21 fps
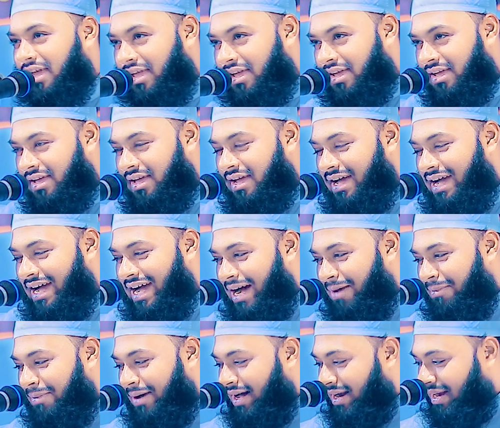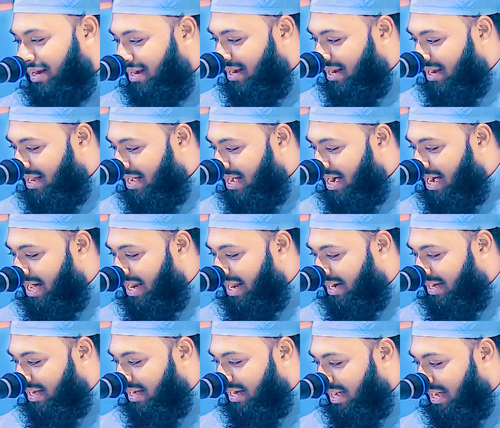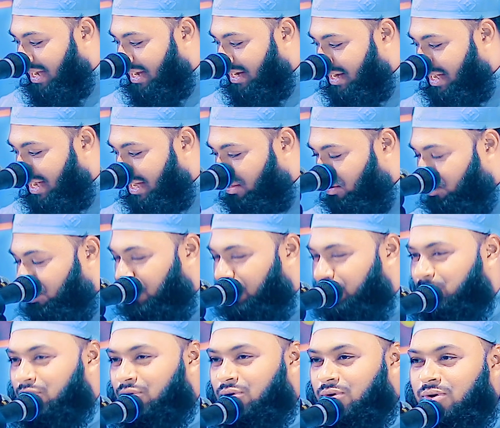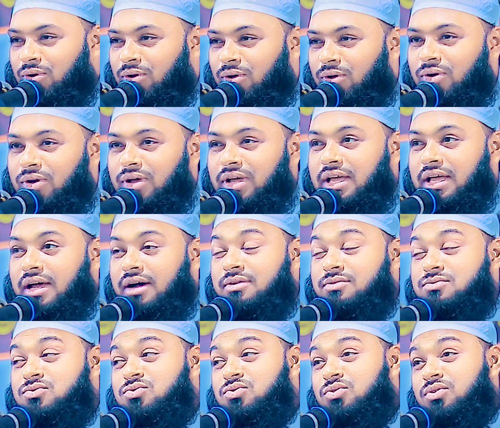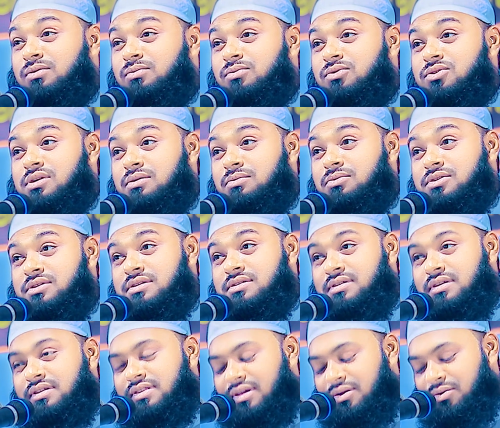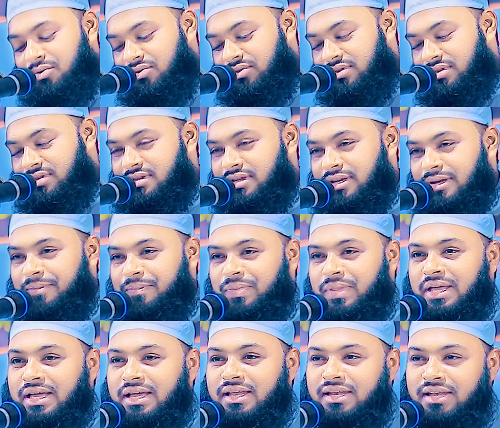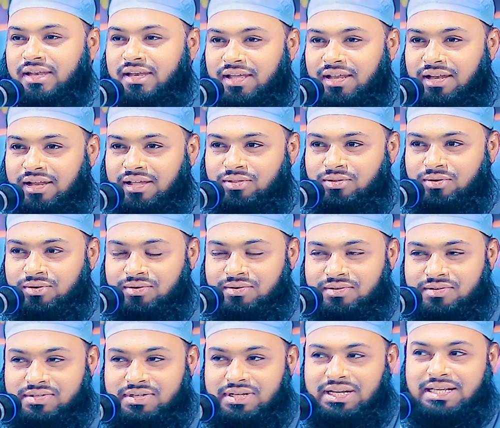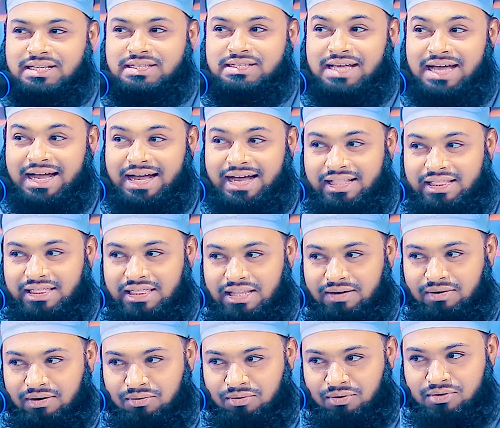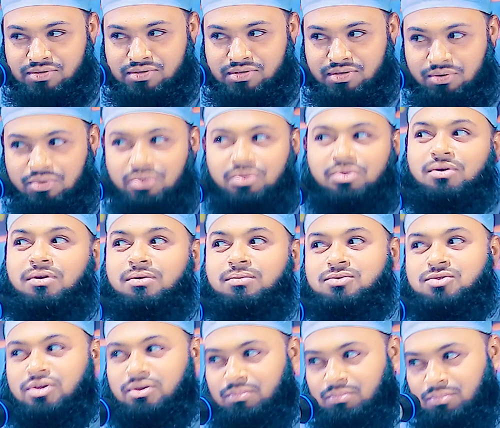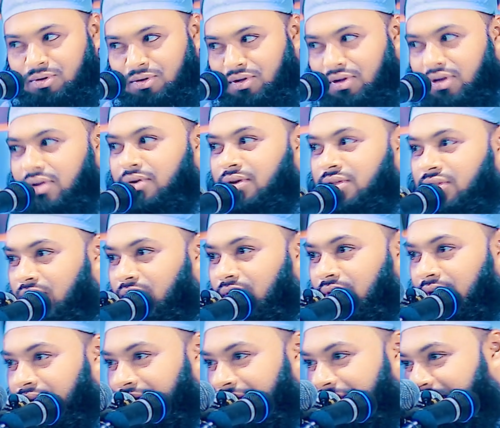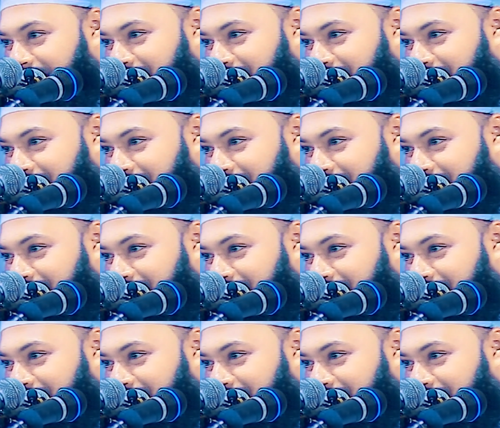নাই আবার আর একটা এটা এতদিন পূরণ হলো এখন চলে বসে বসে চিন্তা করতেছে নীলে তো যেটা জাকাত দেওয়া হয়েছে ওরকম সম্পদই নেওয়া দরকার